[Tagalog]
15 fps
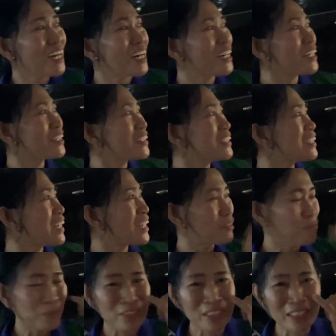at
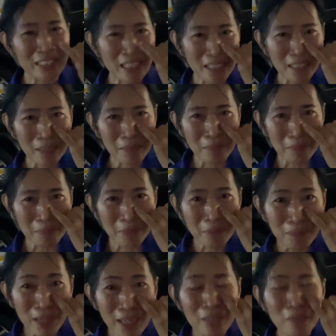inaan po niya na
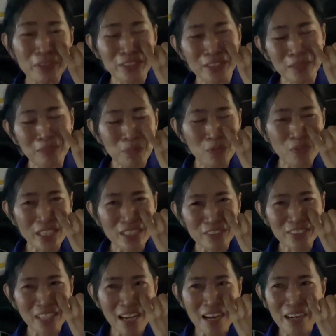magpakarwas din po
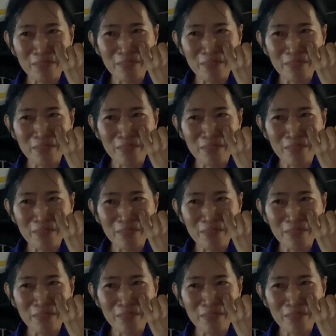kayo sa